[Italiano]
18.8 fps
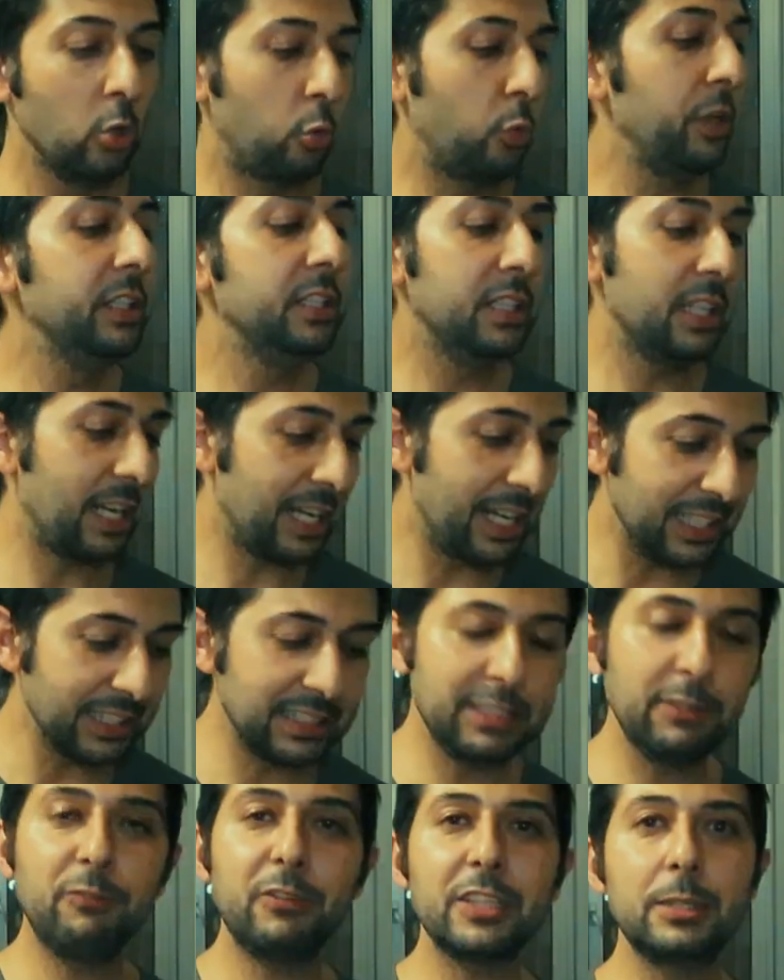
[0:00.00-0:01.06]
quindi ragazzi
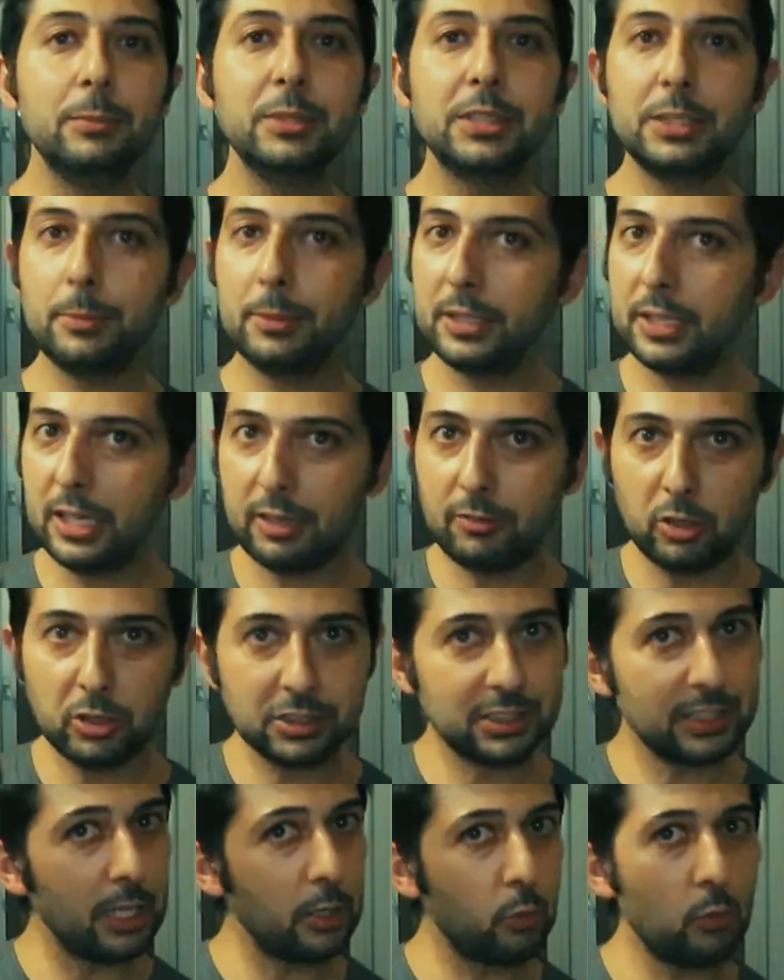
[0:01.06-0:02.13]
ragazzi fatemi sapere la
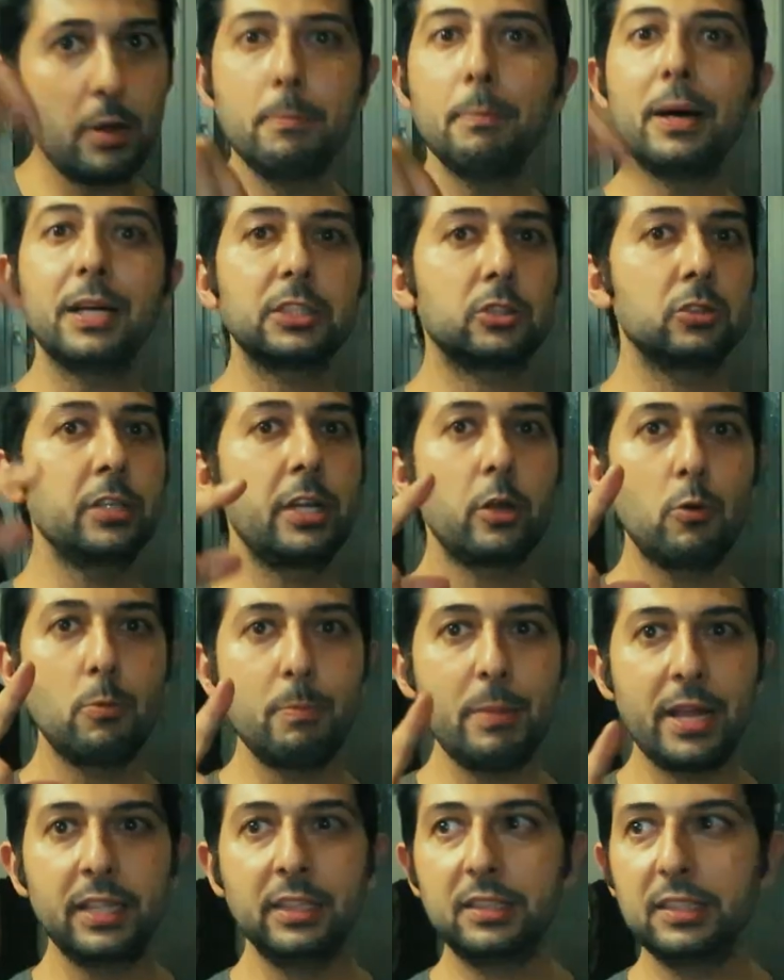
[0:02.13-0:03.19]
vostra qua in basso nei
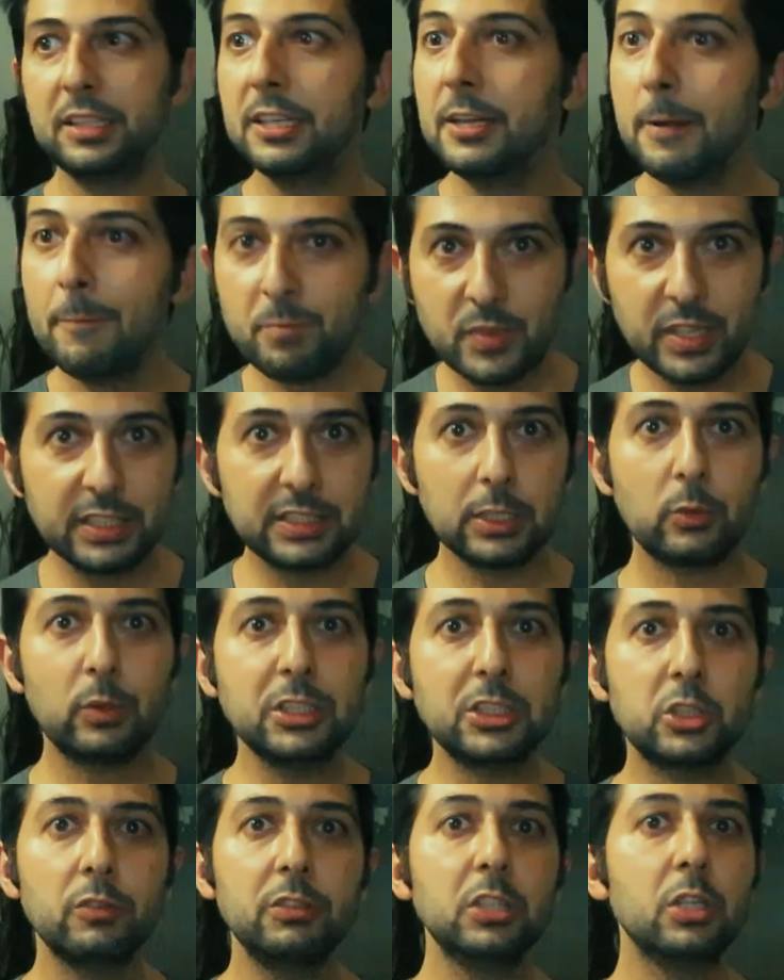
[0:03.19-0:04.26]
commenti e se
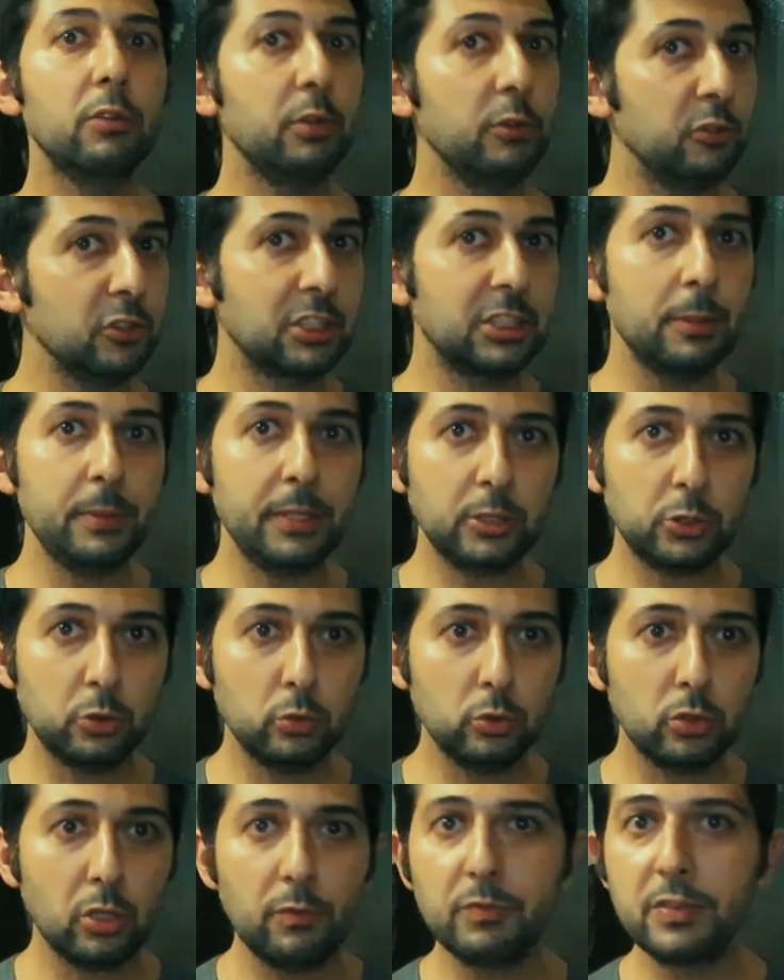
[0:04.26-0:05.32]
questo video vi fosse
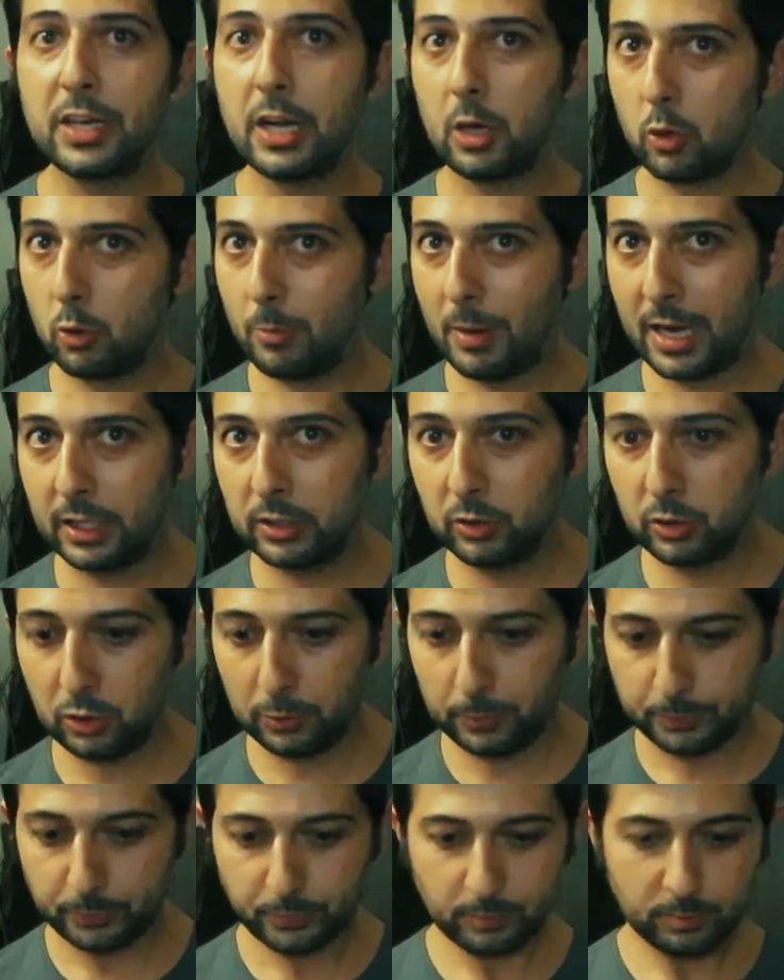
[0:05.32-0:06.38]
piaciuto vi
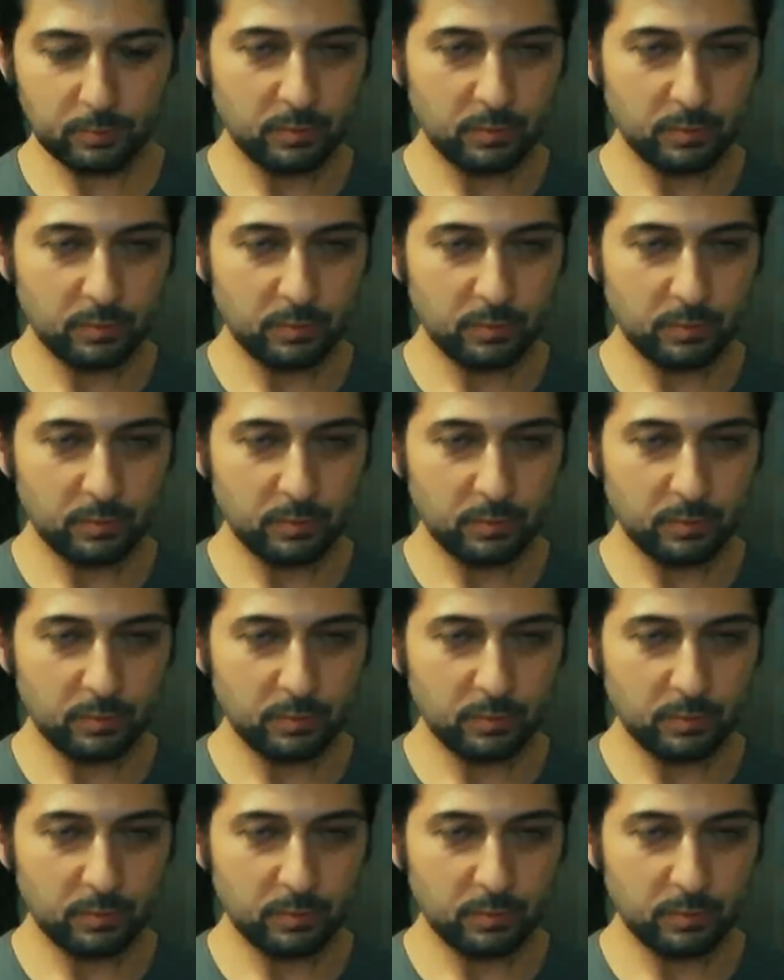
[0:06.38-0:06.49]
raccomando